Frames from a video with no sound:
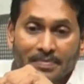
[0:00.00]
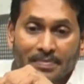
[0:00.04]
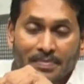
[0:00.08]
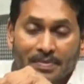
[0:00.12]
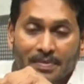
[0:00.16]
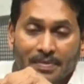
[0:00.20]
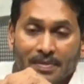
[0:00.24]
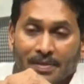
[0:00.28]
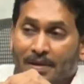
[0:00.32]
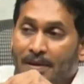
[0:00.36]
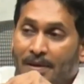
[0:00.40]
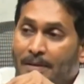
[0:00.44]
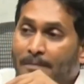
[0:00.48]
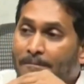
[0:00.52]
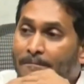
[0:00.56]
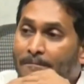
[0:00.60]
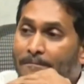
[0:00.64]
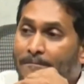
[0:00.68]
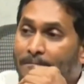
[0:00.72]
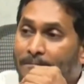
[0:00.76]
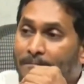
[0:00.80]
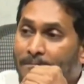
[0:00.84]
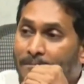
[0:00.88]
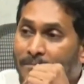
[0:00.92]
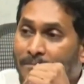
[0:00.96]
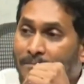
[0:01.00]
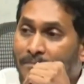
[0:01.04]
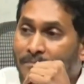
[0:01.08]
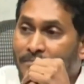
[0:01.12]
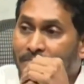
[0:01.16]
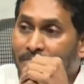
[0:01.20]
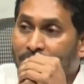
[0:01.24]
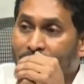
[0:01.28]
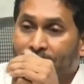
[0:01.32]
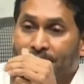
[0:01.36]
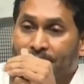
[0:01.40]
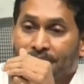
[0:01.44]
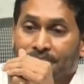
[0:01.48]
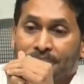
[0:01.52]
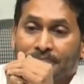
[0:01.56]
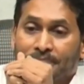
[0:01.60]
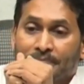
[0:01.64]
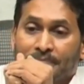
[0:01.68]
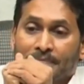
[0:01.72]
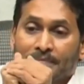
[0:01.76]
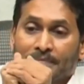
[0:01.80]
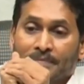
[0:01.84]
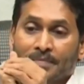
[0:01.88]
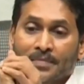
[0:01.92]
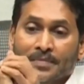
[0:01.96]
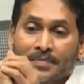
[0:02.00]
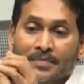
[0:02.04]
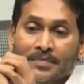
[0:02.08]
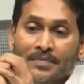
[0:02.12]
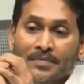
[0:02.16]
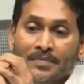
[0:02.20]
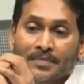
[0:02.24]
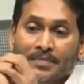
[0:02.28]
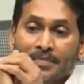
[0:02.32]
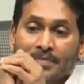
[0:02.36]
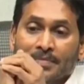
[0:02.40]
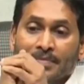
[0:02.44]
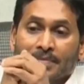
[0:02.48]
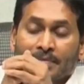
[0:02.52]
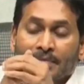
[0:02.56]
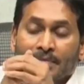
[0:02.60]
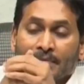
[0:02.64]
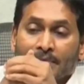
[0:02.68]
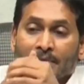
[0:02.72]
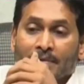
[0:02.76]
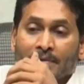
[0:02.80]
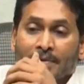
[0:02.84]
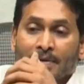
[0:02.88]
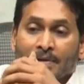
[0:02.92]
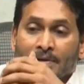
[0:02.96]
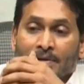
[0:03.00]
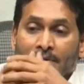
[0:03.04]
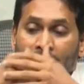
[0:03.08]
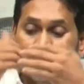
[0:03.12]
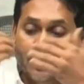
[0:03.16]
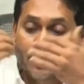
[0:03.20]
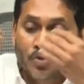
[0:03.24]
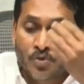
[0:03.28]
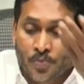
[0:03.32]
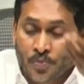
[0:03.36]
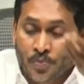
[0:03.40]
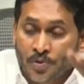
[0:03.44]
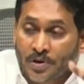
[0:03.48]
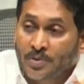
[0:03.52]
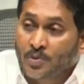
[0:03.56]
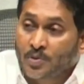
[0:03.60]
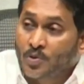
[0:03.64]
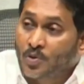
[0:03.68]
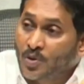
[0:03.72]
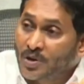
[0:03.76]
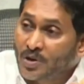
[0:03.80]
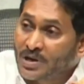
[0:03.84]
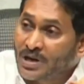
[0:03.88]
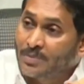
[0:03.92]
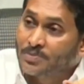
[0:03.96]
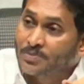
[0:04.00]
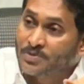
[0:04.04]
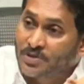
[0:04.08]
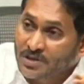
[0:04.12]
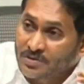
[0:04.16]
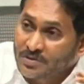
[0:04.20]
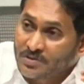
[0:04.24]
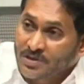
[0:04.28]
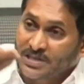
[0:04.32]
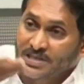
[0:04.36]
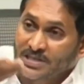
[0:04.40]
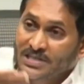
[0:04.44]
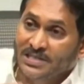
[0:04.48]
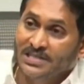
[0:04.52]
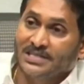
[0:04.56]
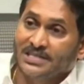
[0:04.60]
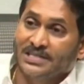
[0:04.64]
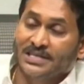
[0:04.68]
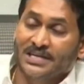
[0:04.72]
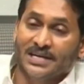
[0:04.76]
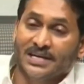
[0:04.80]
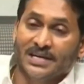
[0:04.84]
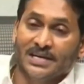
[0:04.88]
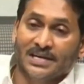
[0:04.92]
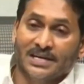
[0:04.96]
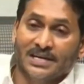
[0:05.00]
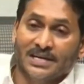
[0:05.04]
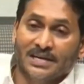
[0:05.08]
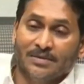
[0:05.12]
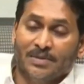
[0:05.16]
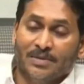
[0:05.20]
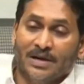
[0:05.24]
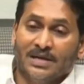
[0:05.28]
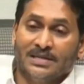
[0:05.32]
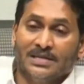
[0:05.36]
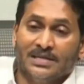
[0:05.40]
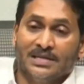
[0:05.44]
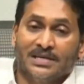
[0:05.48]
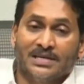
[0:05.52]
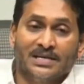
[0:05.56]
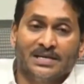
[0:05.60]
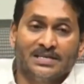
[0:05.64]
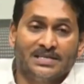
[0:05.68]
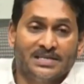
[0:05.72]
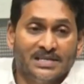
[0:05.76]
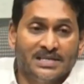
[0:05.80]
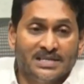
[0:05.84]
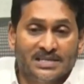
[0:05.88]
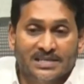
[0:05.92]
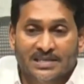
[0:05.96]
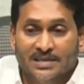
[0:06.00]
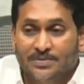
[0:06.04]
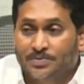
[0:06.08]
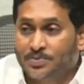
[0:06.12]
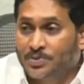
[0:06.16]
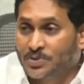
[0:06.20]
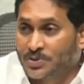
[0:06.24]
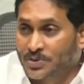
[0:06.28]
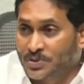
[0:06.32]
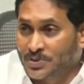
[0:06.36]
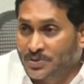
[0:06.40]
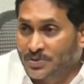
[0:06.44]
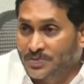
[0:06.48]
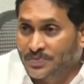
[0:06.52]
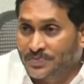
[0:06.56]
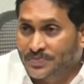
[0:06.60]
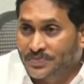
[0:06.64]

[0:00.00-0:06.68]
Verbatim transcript: ఎందుకంటే ఎన్డీఏ కూడా రెండు చోట్ల ఉంది ఈ సుప్రీంకోర్టు అబ్జర్వేషన్సే ఈ మాదిరిగా చేసినప్పుడు